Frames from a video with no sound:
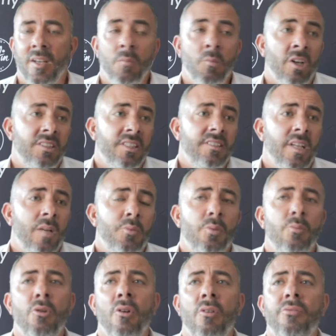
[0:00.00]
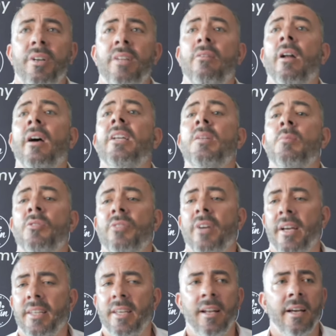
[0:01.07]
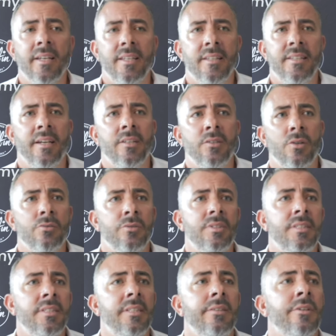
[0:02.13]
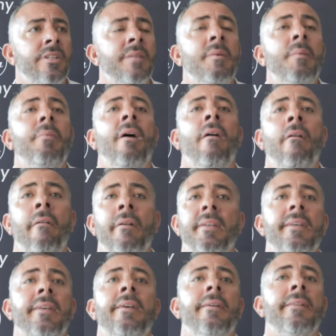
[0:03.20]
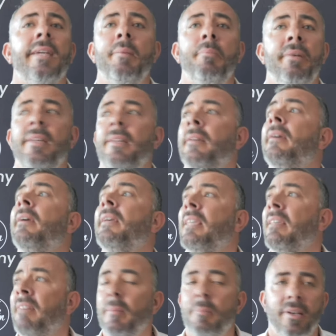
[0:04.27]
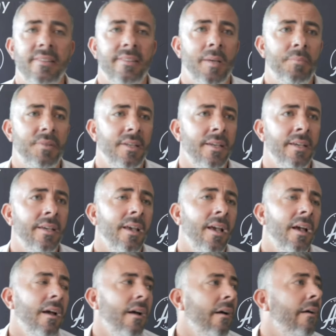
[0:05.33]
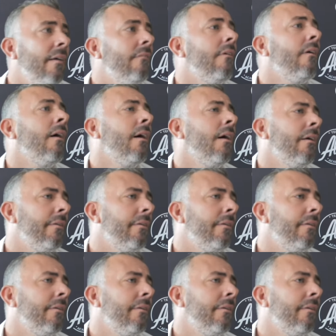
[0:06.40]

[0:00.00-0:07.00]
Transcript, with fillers: bah, C'est ça le plus beau en fait. Voilà, j'ai mon frère qui est là, qui est directeur de site, j'ai mes parents qui trépignent et qui viennent presque à pied. Voilà,